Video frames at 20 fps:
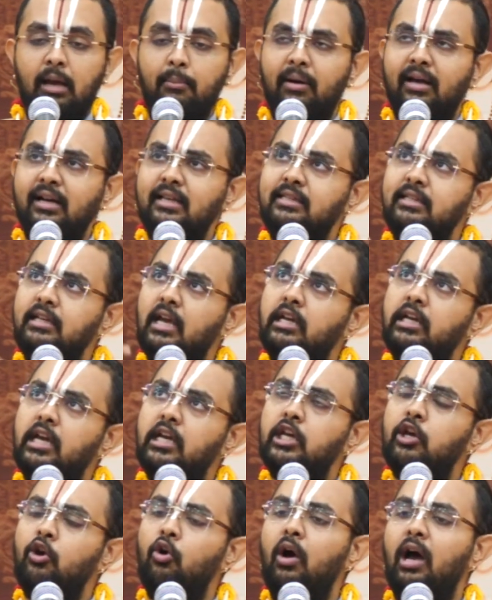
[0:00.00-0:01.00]
மனசு
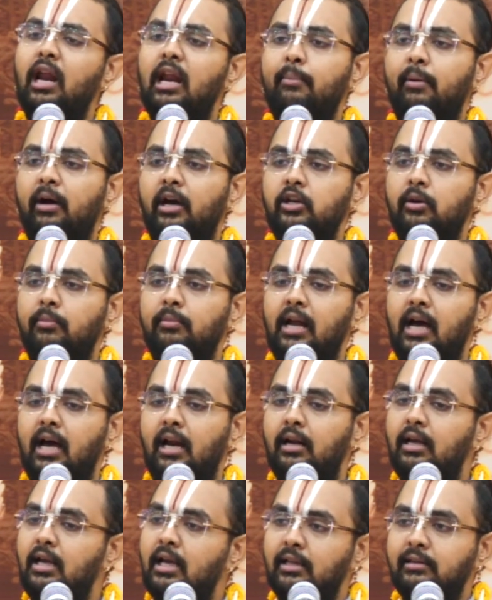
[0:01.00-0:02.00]
எங்கெங்கேயோ அலபாயும்னால்
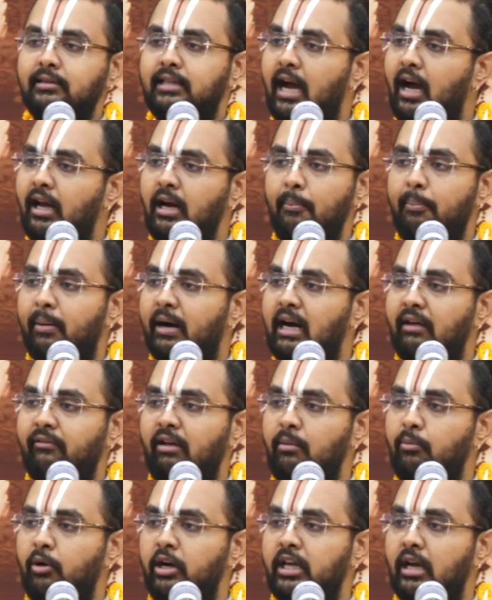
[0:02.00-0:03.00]
தியானம் பண்ணவே
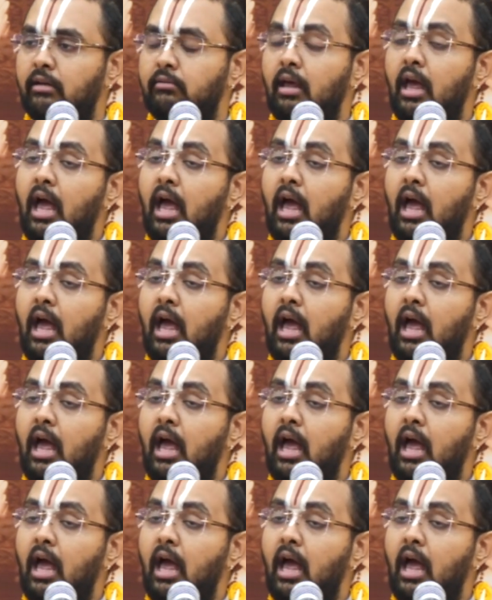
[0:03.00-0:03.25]
முடியாது